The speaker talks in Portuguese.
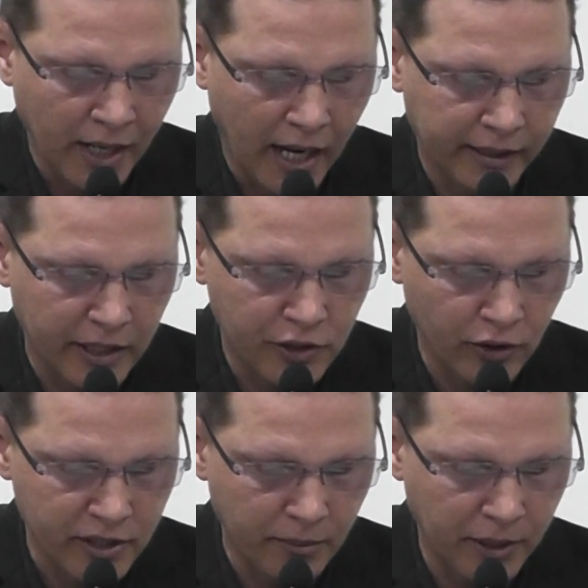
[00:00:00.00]

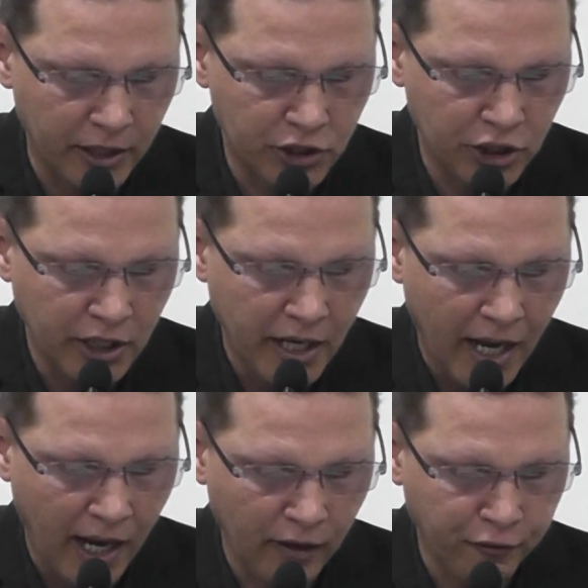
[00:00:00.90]
Atenciosamente,
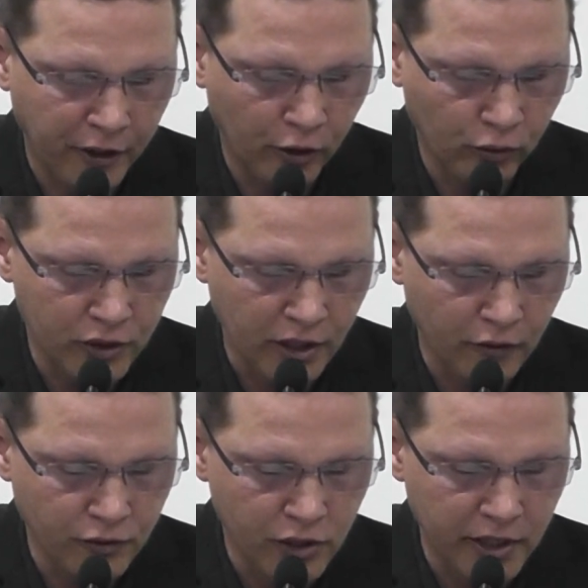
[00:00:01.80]
Rafael
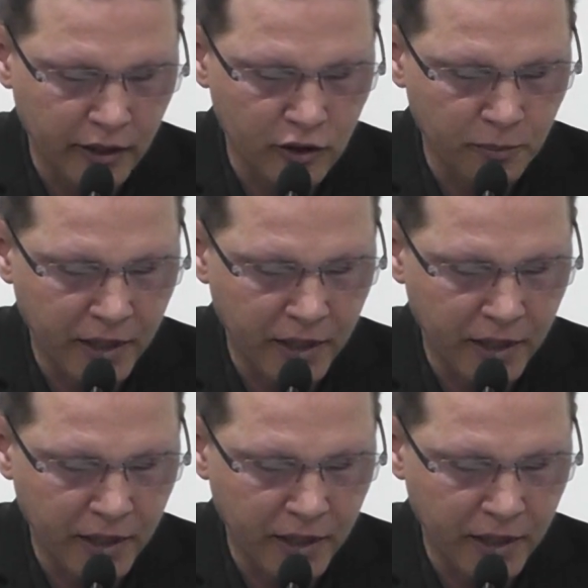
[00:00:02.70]
Gonçalves dos Santos,